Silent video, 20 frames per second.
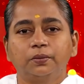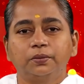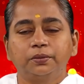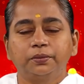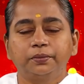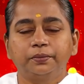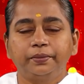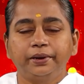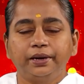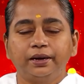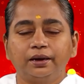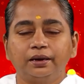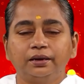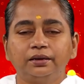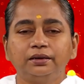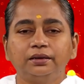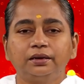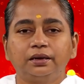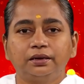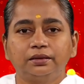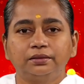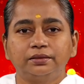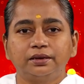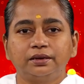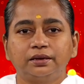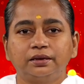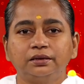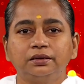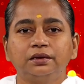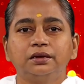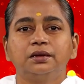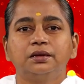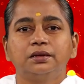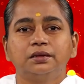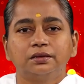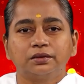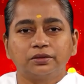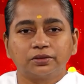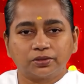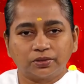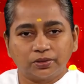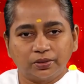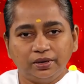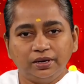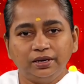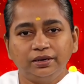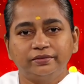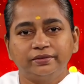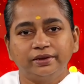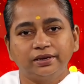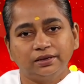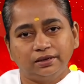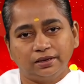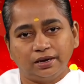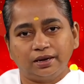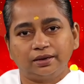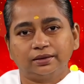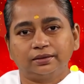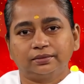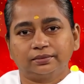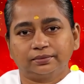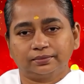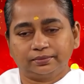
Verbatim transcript: உண்மையான கீதையை சொன்னவர் யார்